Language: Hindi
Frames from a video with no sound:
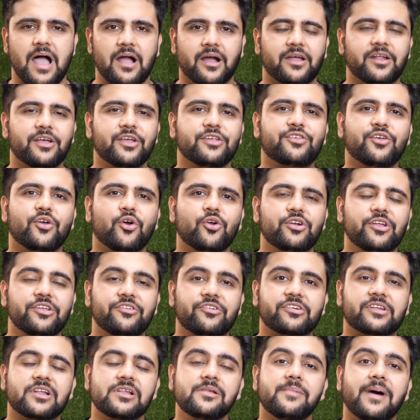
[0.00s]
अगर किसी को
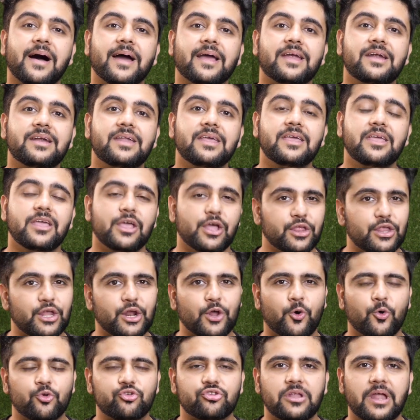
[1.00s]
डिजिटल मार्केटिंग के
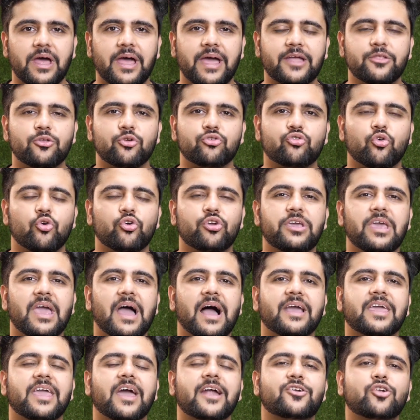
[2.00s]
अंदर घुसना है तो उसको
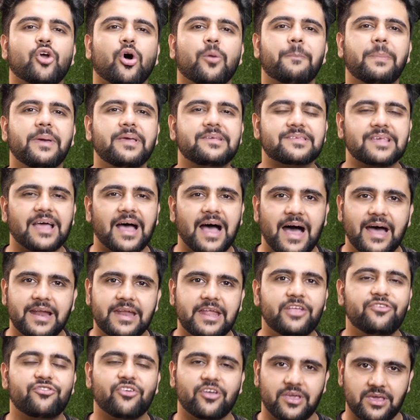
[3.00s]
क्या क्या टॉपिक्स
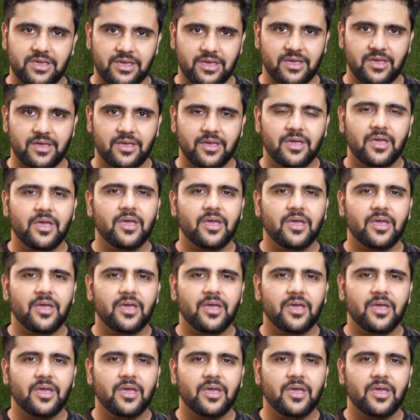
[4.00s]
आने चाहिए